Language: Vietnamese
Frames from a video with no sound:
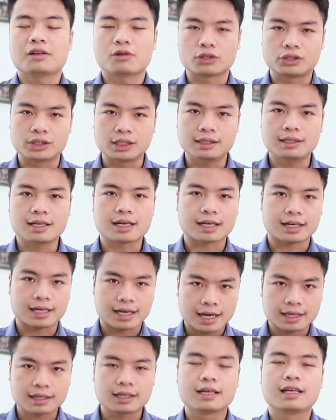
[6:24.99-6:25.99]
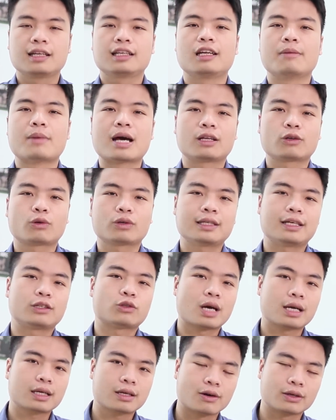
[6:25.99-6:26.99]
Đó chính là cách để bạn có thể
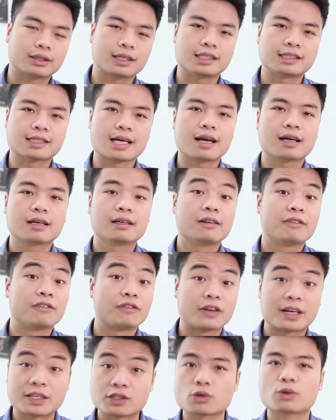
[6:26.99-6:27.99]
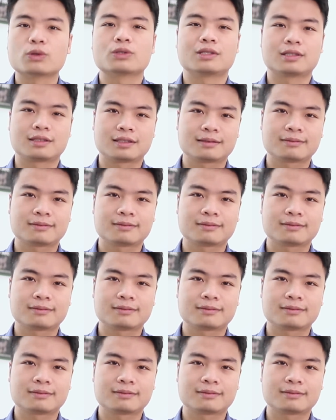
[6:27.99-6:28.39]
thoát khỏi tình trạng friend zone.